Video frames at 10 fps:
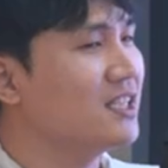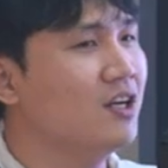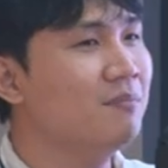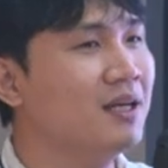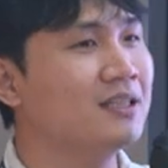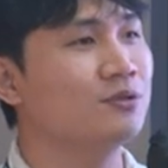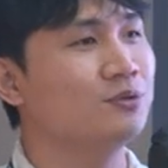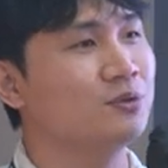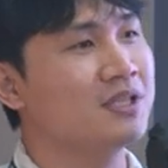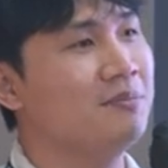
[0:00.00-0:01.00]

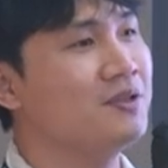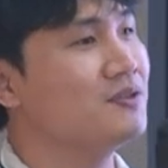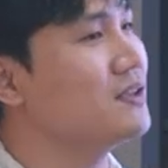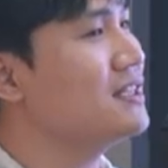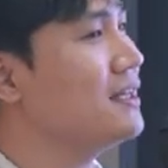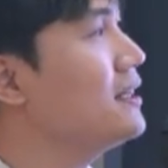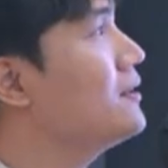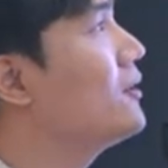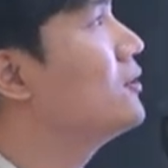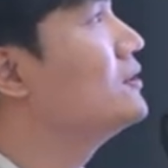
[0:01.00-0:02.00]
기관마다도 또 차별성이
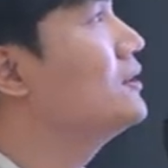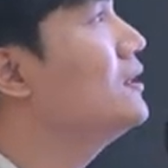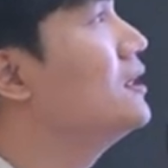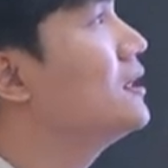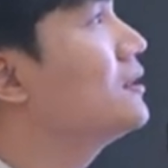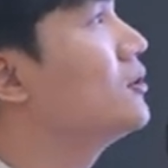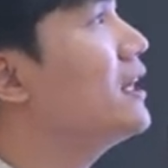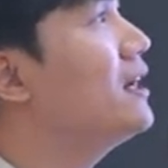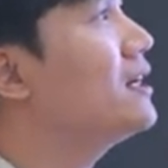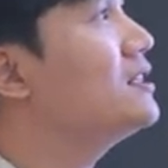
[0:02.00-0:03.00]
생기게 되거든요. 어,
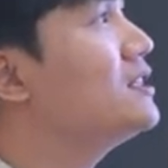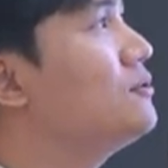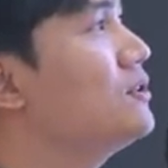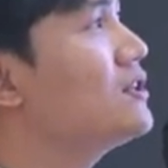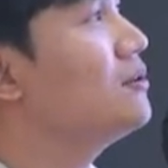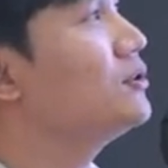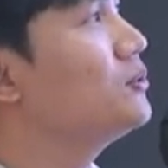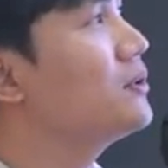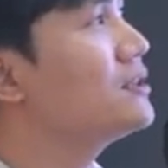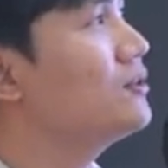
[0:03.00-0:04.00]
다양한 지원 사업을
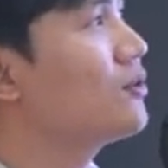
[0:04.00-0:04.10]
통해서